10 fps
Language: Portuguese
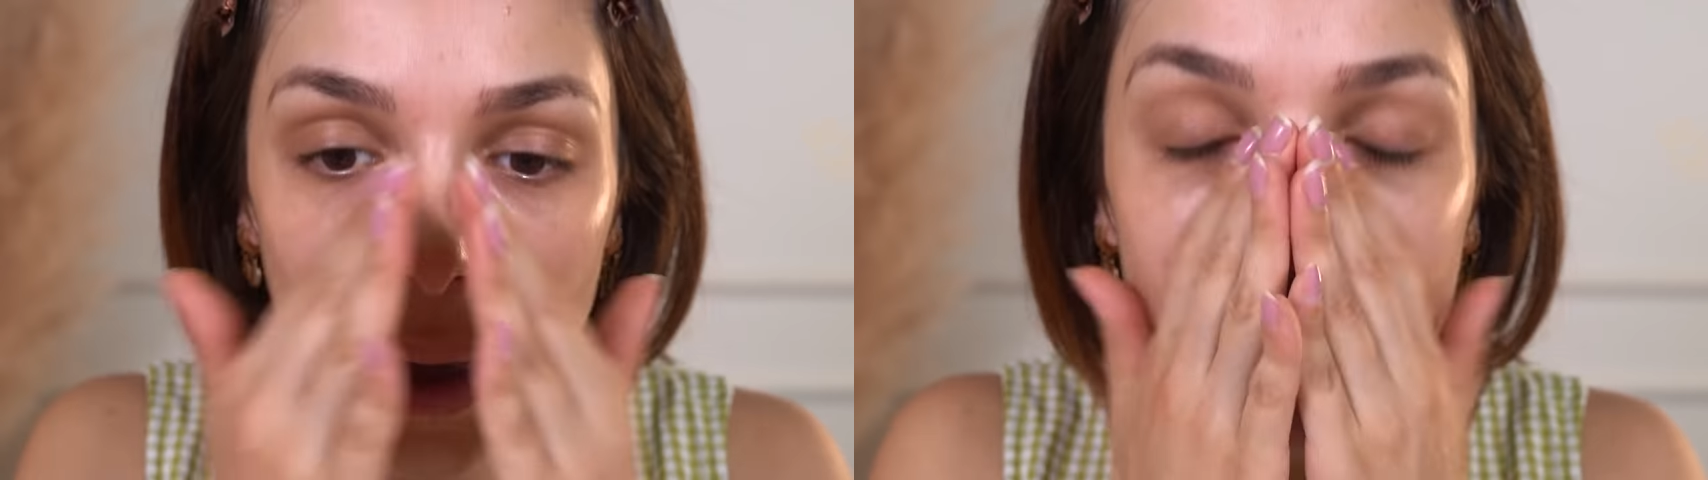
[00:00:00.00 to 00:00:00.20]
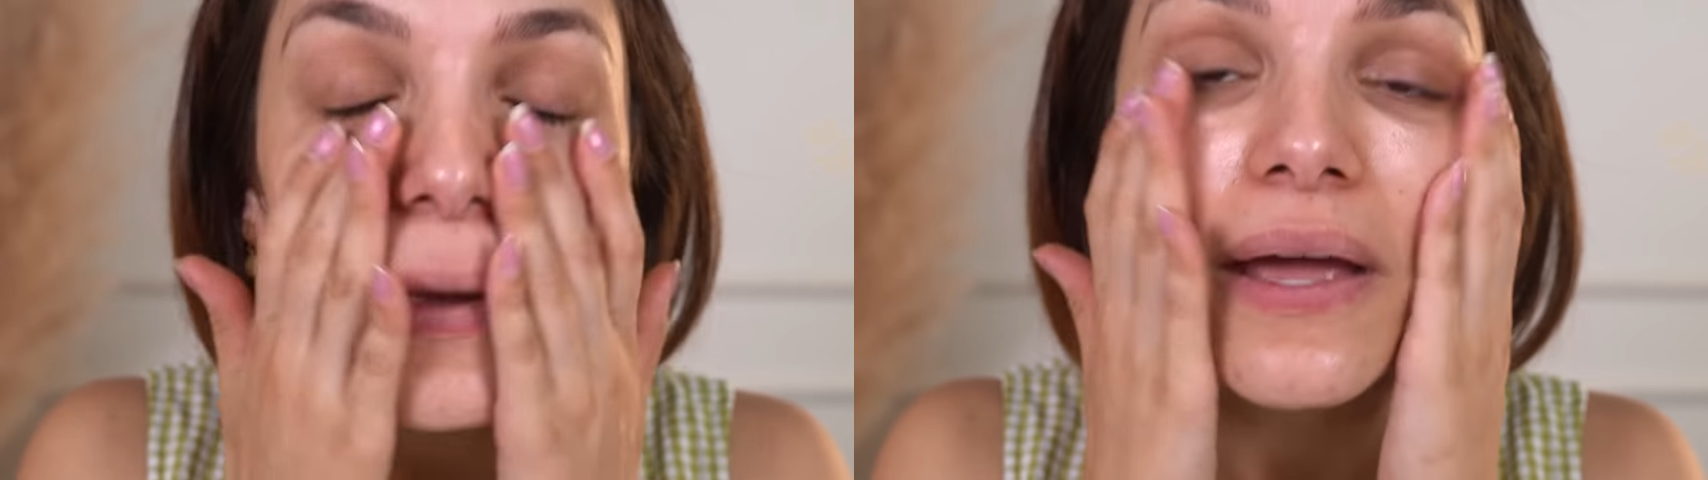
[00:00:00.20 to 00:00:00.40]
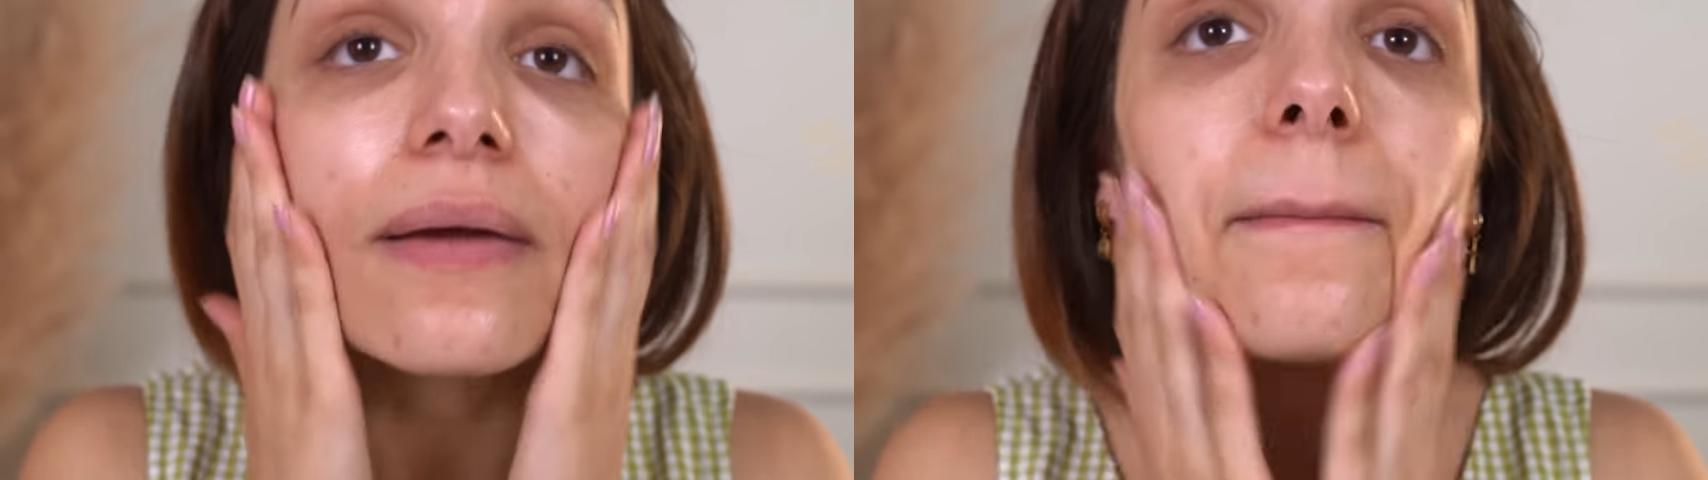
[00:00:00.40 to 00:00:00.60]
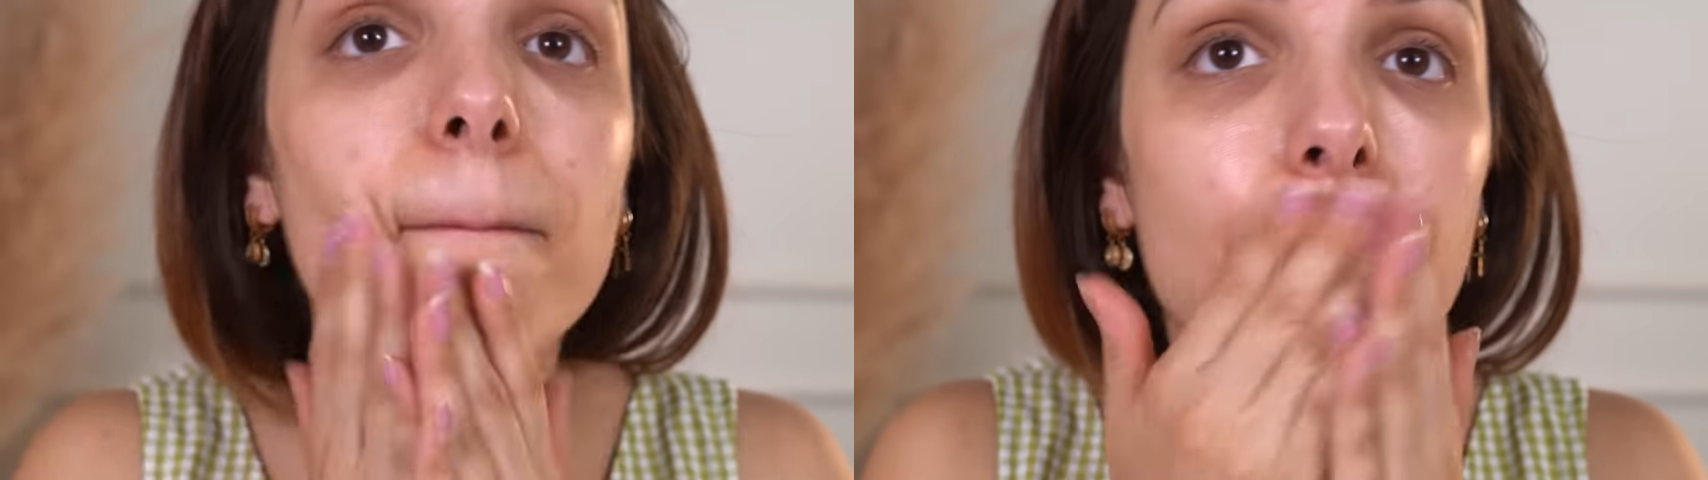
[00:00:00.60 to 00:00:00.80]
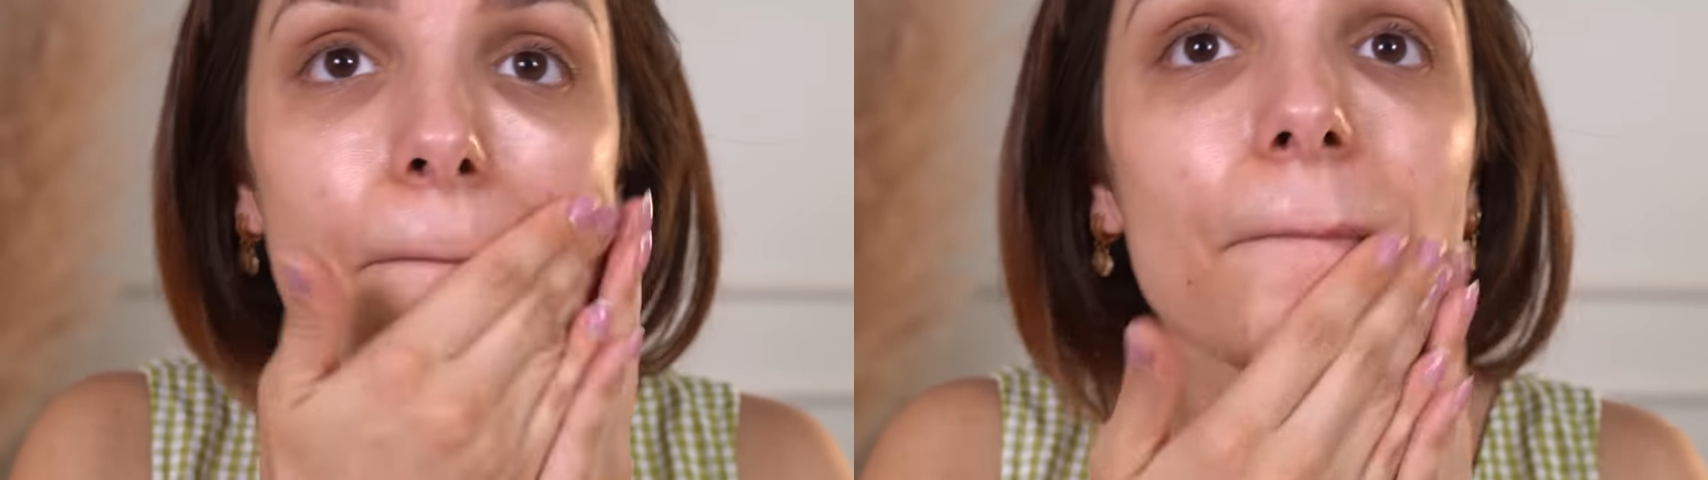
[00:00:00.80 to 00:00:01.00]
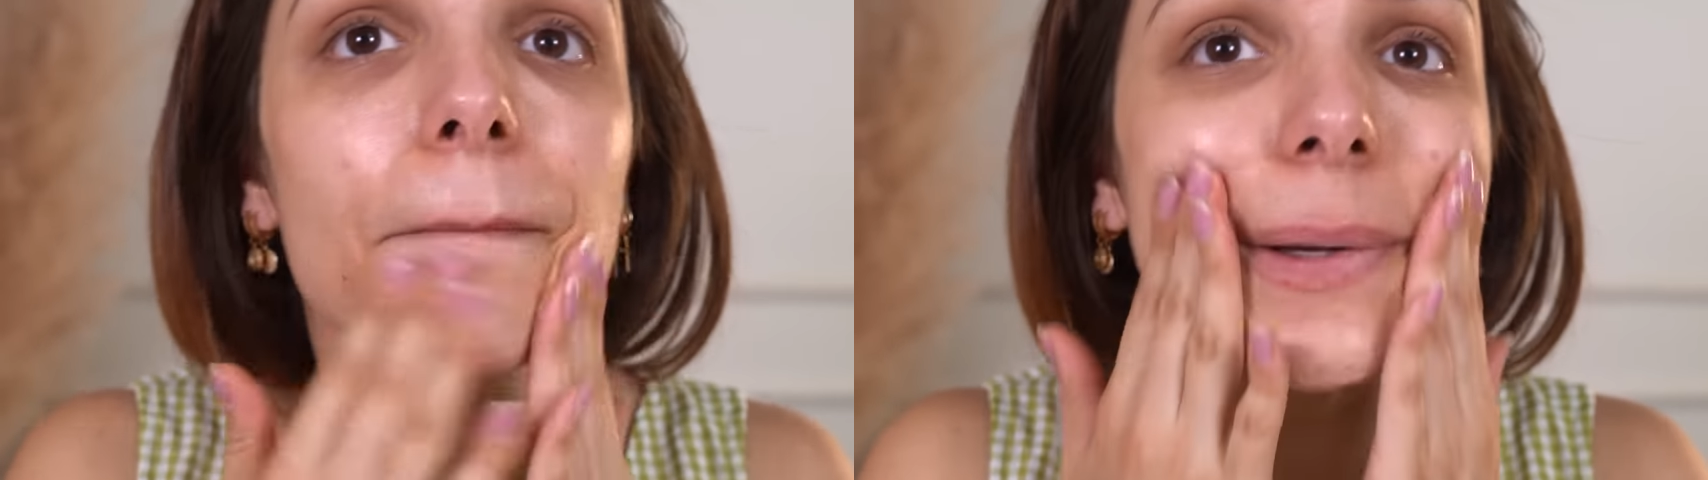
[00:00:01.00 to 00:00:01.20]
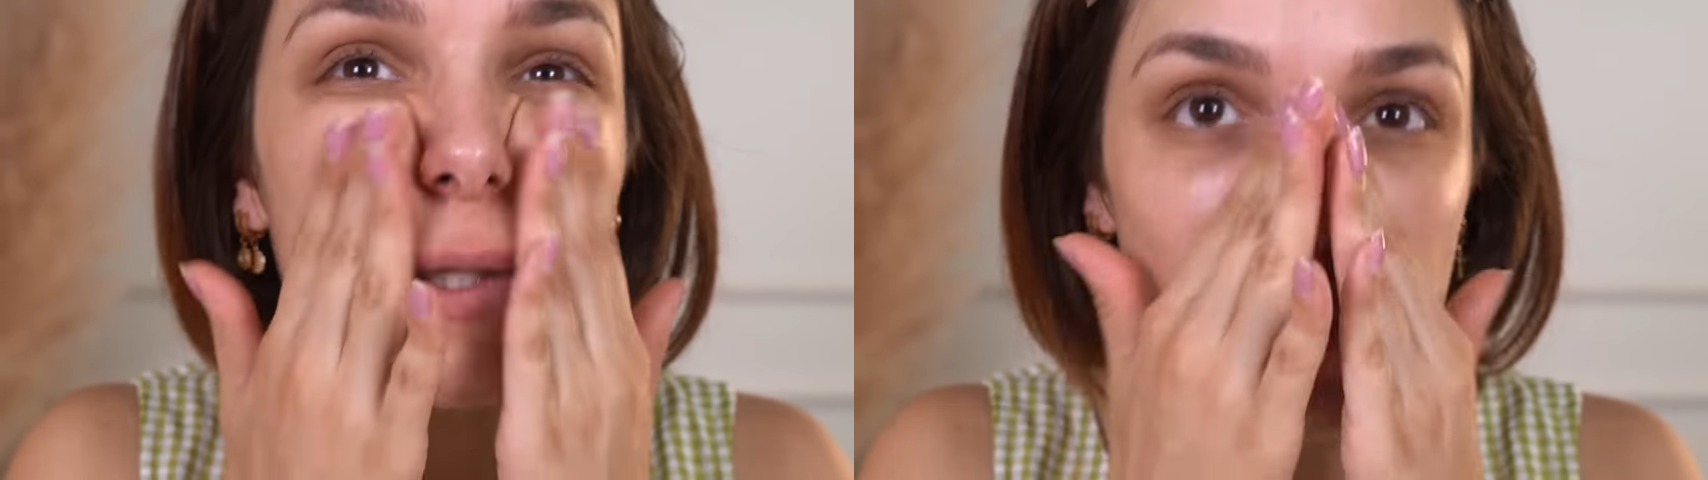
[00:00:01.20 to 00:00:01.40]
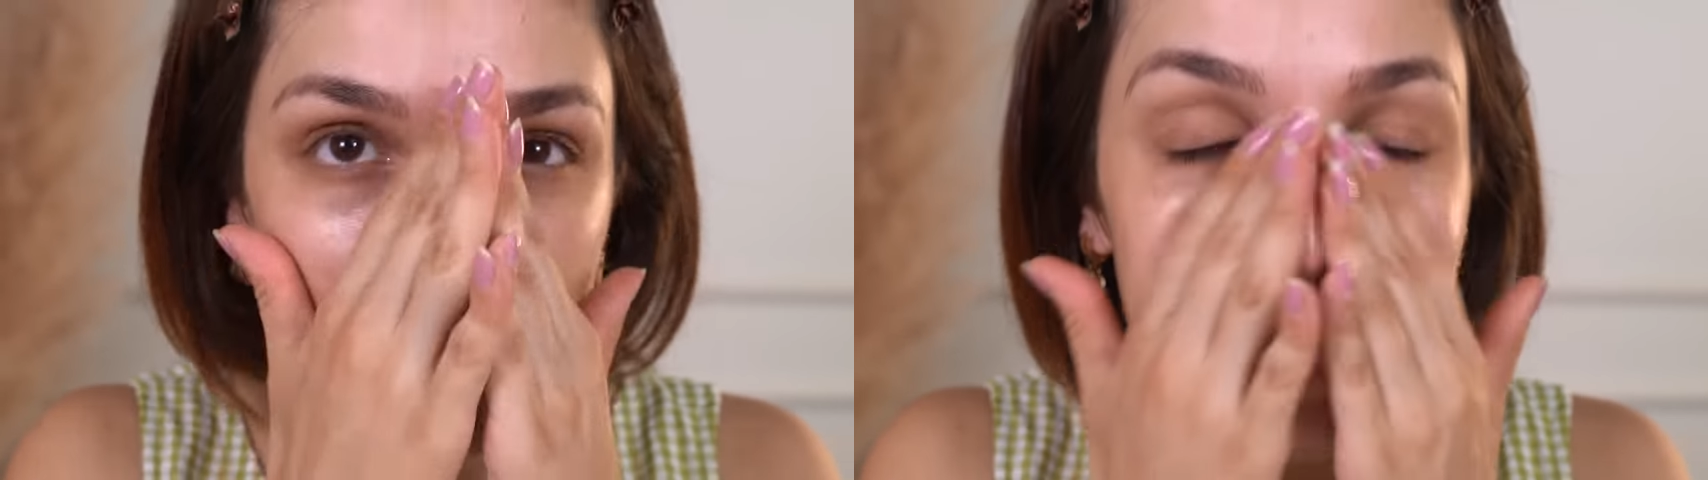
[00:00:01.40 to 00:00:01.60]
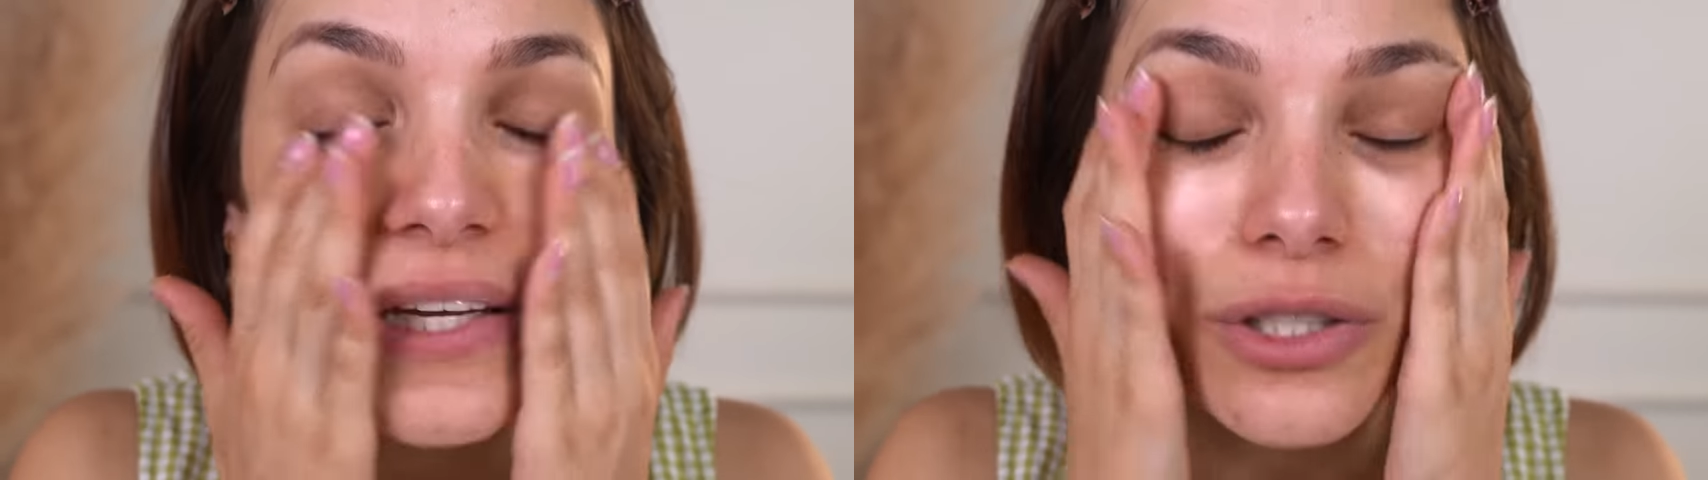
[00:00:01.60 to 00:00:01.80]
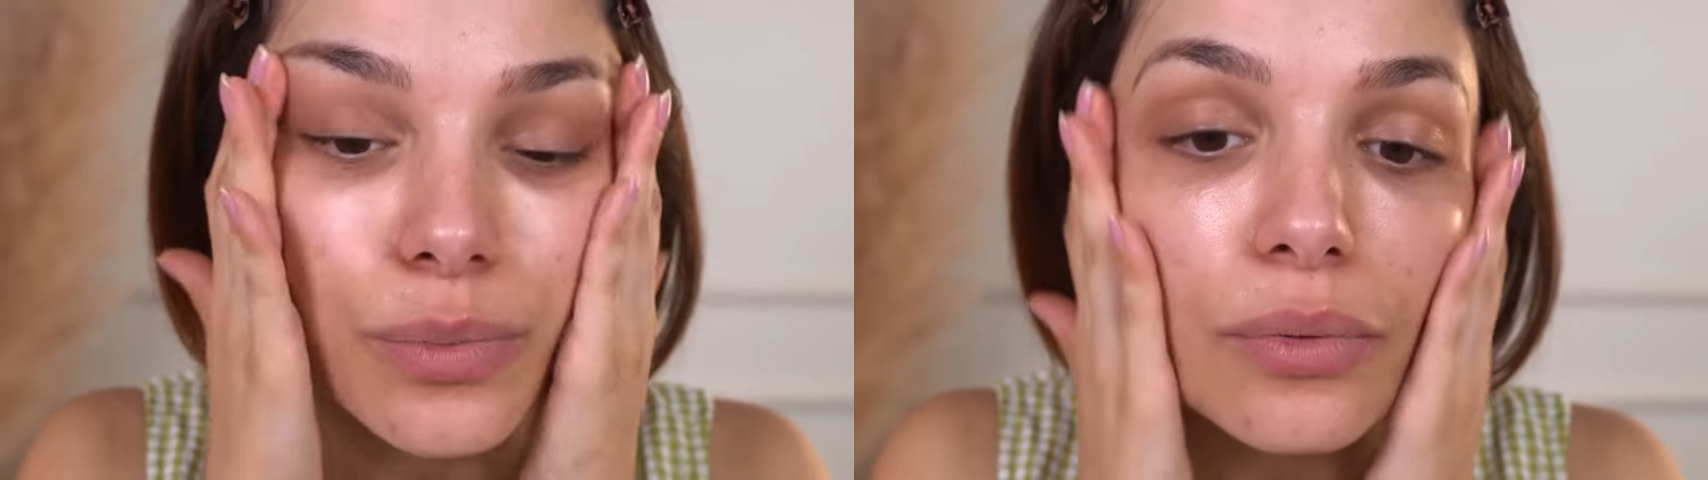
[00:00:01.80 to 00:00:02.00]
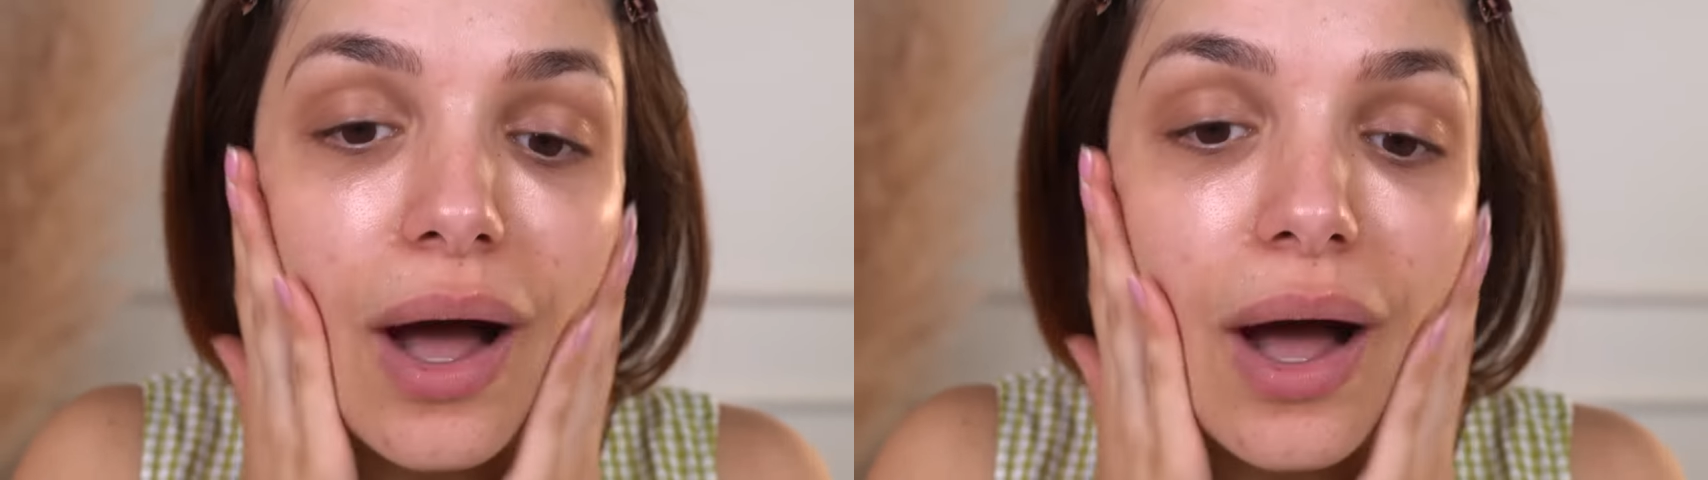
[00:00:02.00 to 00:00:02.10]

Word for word: Amei. Uma texturinha tipo